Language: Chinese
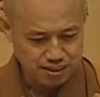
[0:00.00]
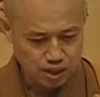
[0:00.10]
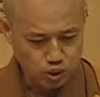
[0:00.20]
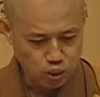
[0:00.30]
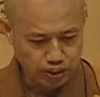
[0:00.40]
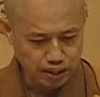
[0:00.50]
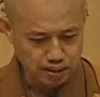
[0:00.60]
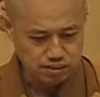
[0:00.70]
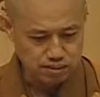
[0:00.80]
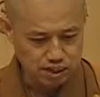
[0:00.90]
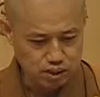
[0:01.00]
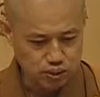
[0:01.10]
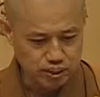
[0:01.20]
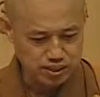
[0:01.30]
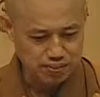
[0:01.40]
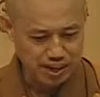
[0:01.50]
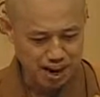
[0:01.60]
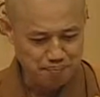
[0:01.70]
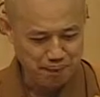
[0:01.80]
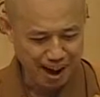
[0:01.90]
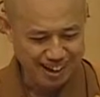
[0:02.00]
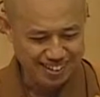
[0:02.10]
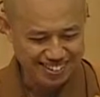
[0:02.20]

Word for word: 那供养的正位怎么安排？